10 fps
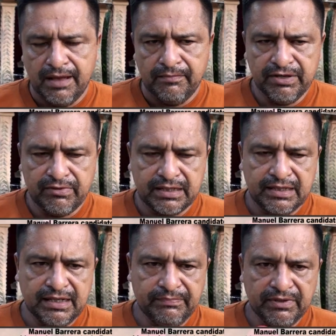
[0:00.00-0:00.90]
Bueno,
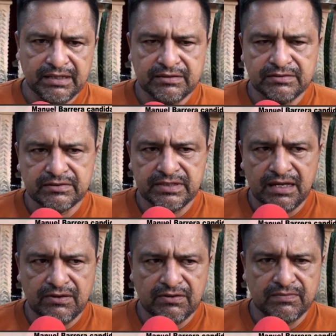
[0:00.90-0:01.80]
aquí el proyecto
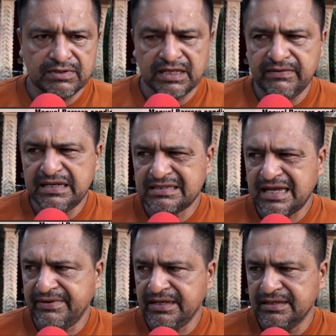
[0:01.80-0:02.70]
soñado, como usted bien
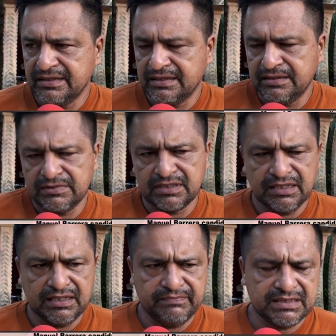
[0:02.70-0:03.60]
sabe, que
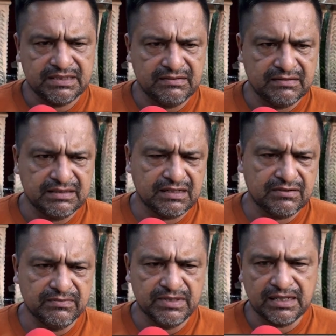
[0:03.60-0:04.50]
usted es vecino de esta
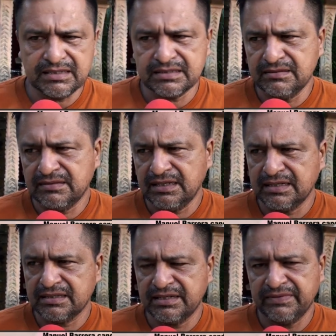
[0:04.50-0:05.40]
comunidad ha sido la
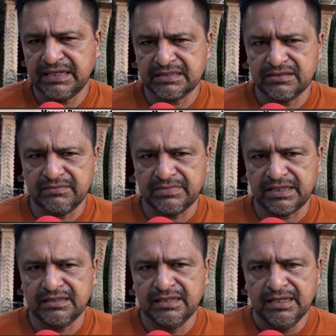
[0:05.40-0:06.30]
electrificación,
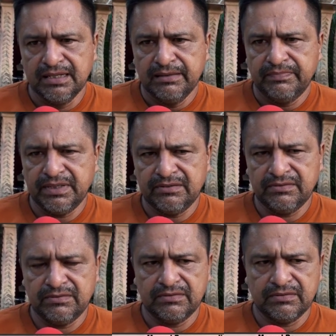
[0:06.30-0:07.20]
va.
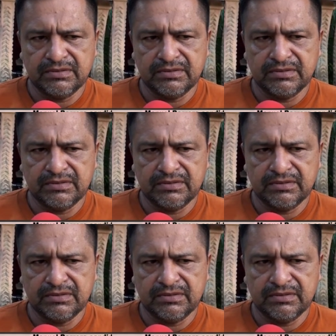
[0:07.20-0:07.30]
Pero